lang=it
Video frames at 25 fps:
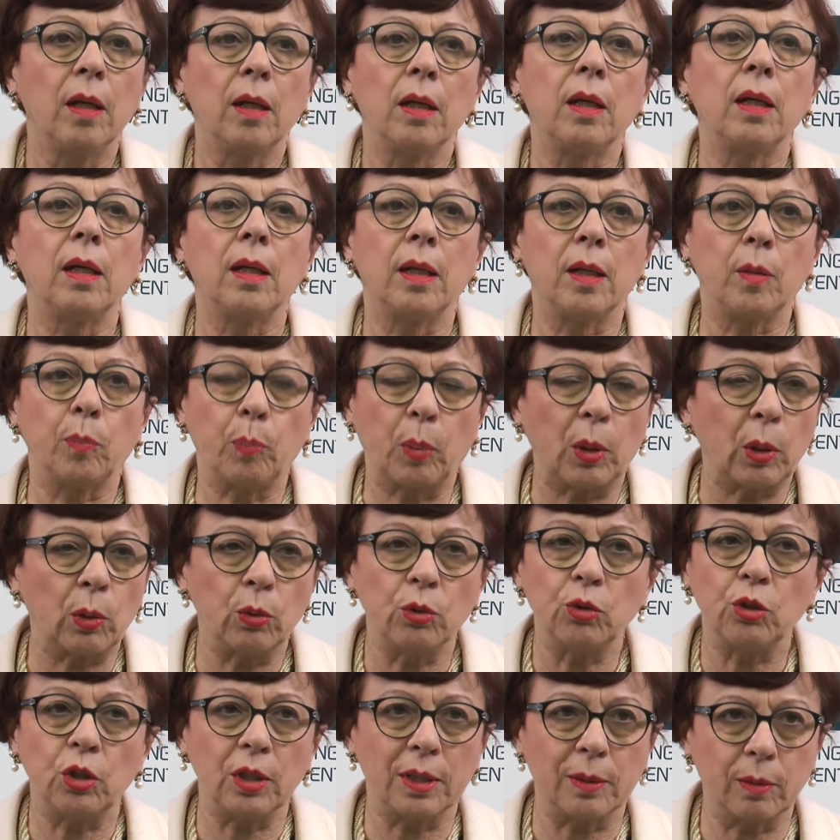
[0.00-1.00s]
eh,
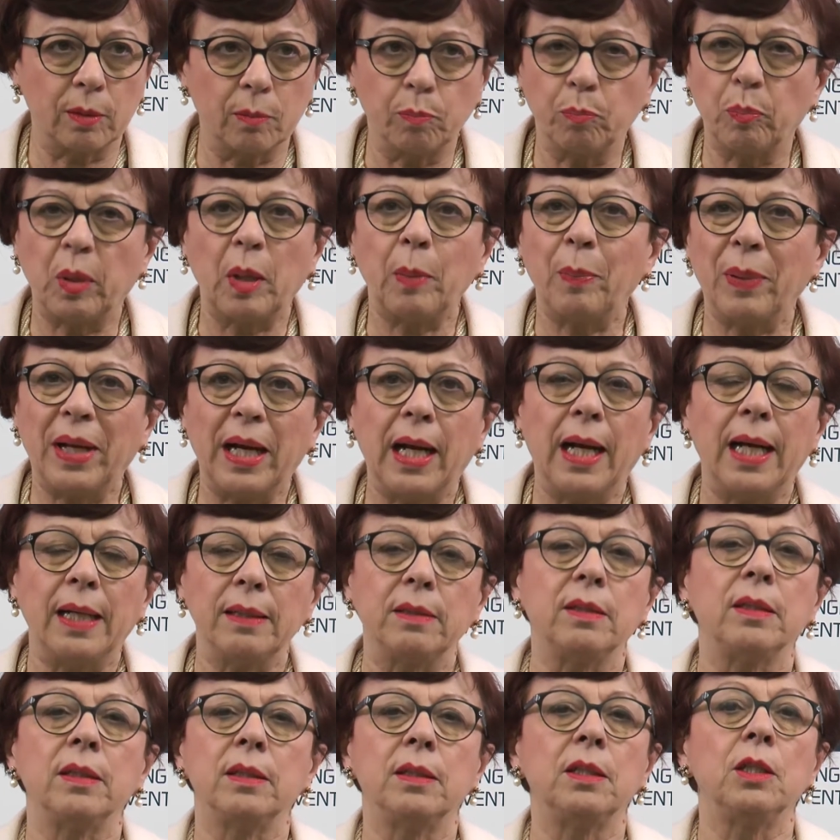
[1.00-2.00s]
pronti
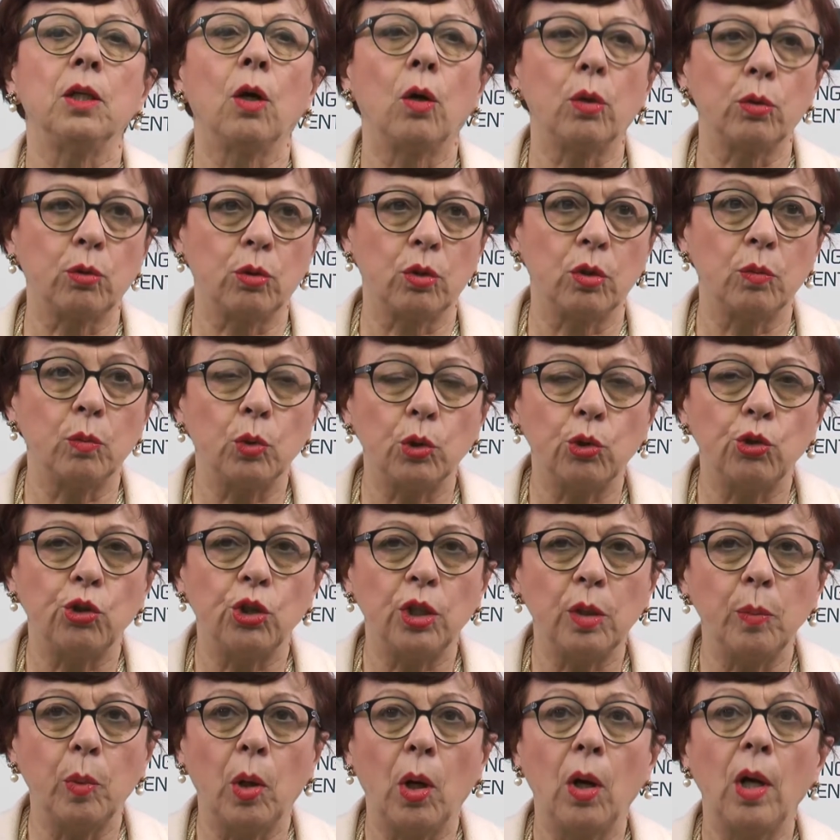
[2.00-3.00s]
preparati di ottimo
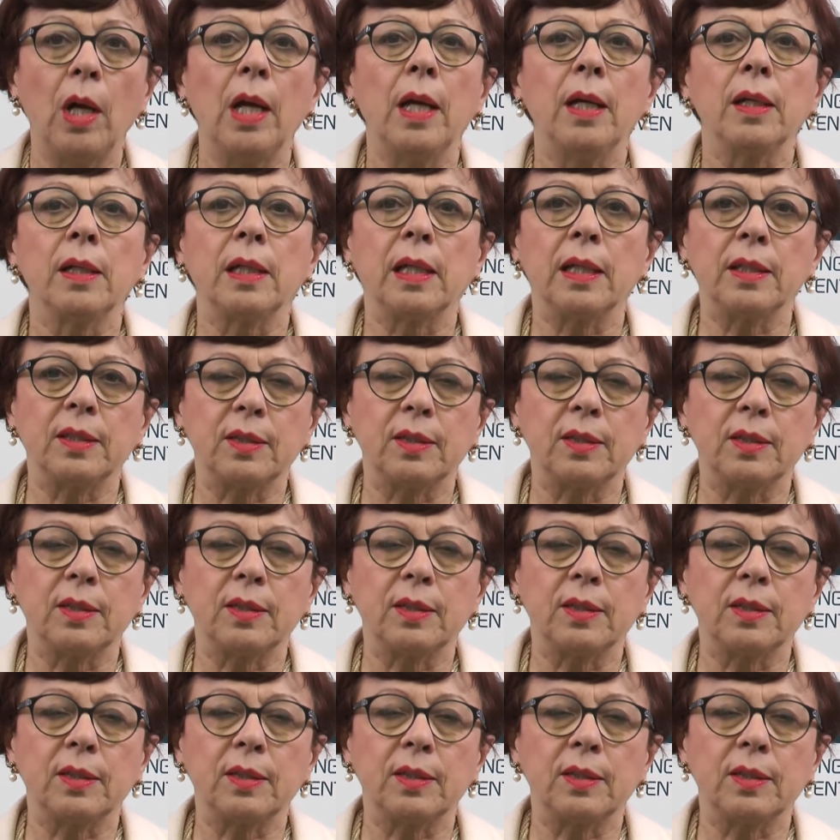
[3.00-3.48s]
cibo che è